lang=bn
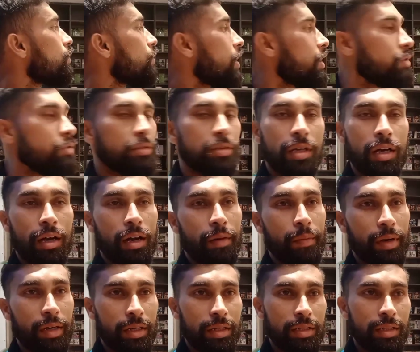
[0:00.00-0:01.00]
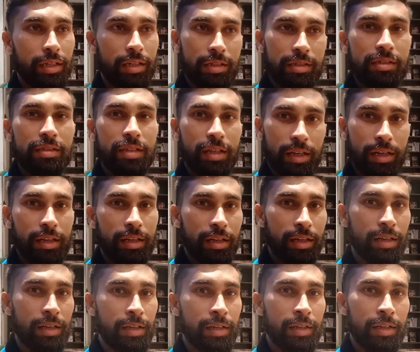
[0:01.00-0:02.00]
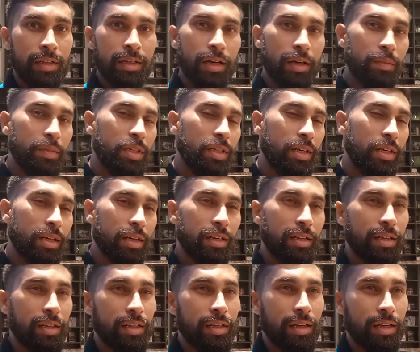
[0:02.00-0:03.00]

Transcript: ওয়ার্ডু স্যার আমাকে নিয়ে এসছে এখানে আমি এখানে